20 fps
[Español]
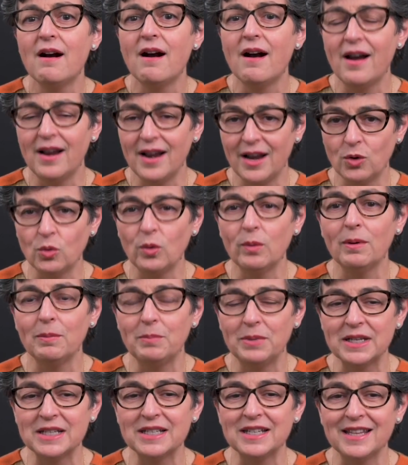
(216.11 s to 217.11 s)
a la nueva
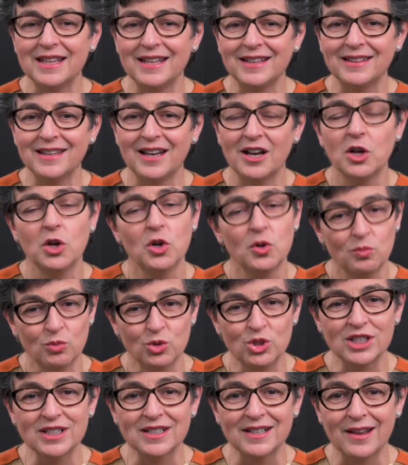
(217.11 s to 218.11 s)
presidenta.
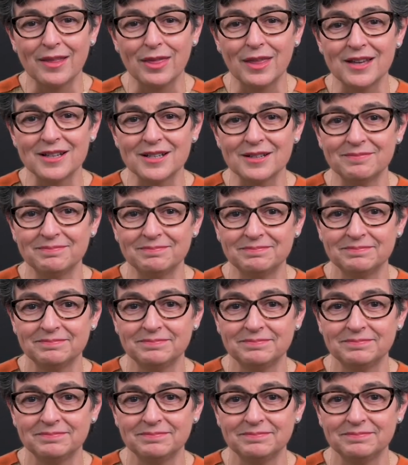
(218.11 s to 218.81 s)
Muchas gracias.